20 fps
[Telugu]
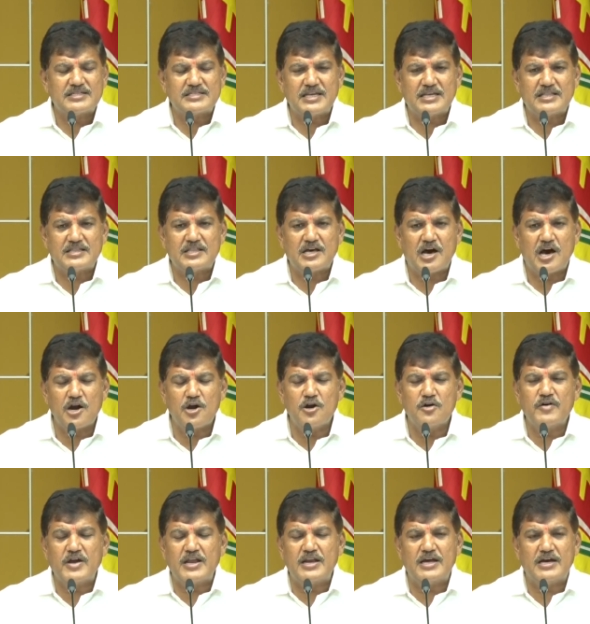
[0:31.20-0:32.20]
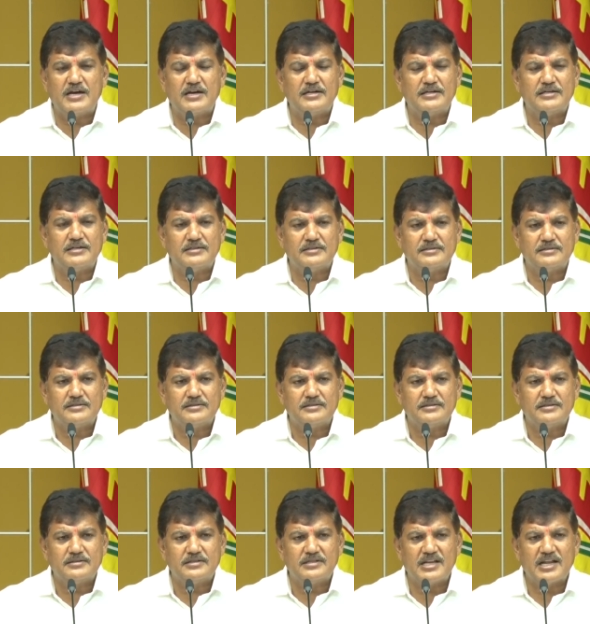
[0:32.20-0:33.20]
చేసే దారుణమైన
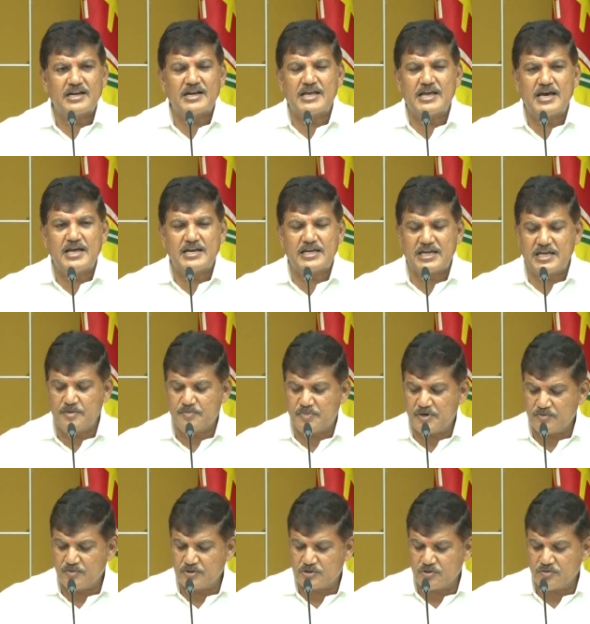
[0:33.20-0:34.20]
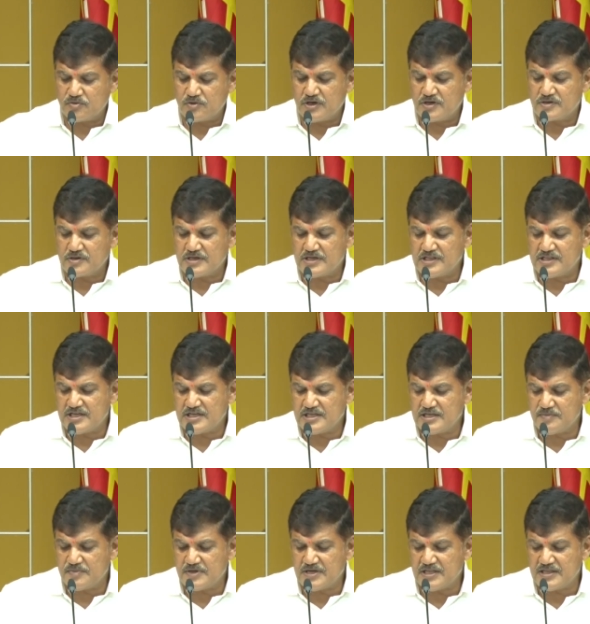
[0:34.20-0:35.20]
నిర్ణయానికి ప్రభుత్వం
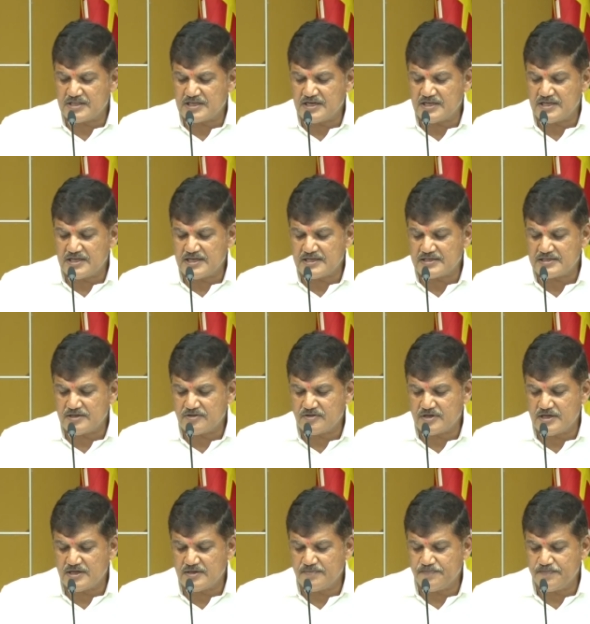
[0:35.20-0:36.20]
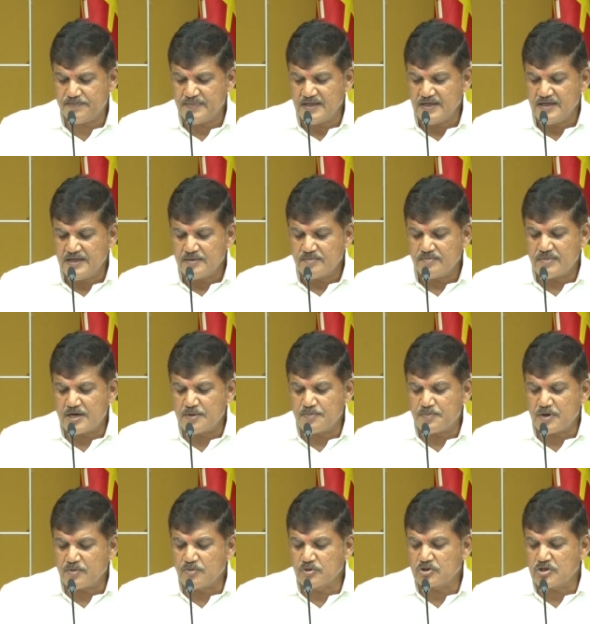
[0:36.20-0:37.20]
ఒడికొట్టిందని చెప్పి నేను తెలియజేస్తా ఉన్నాను మరి
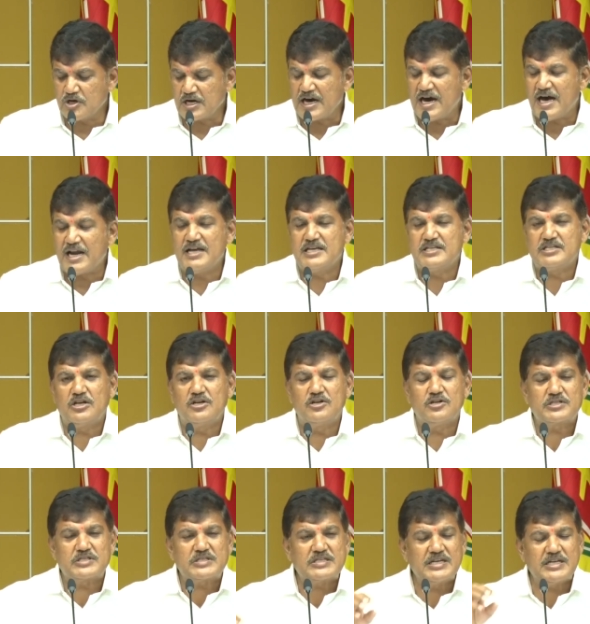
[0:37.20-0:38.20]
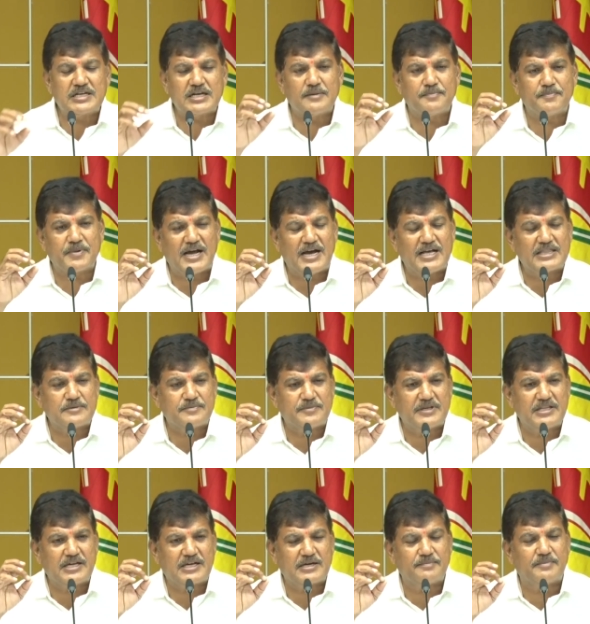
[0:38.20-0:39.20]
ప్రభుత్వ కాలేజీల్లో సీట్ల
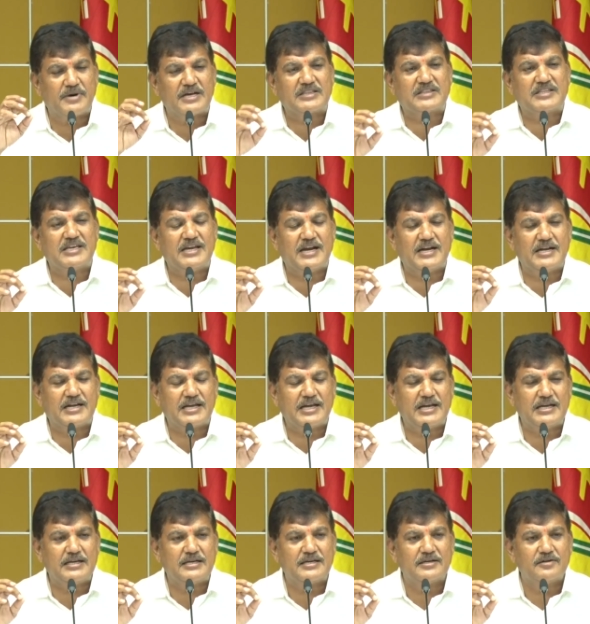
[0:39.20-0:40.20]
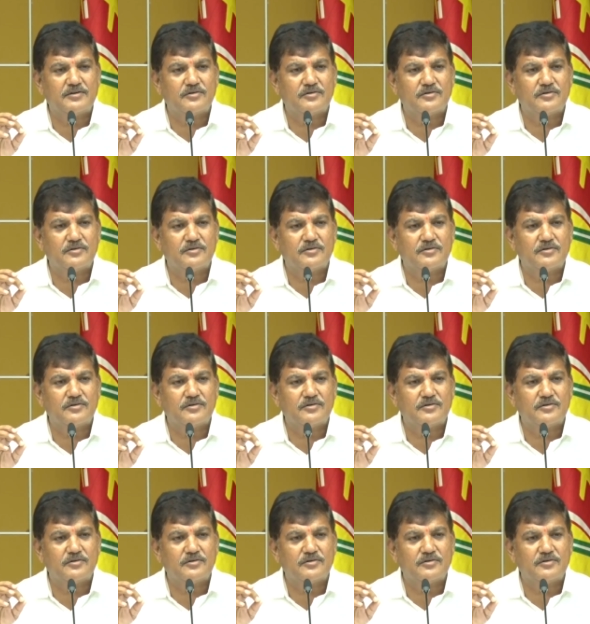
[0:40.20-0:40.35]
ప్రాతిపదిక భర్తీ అంటే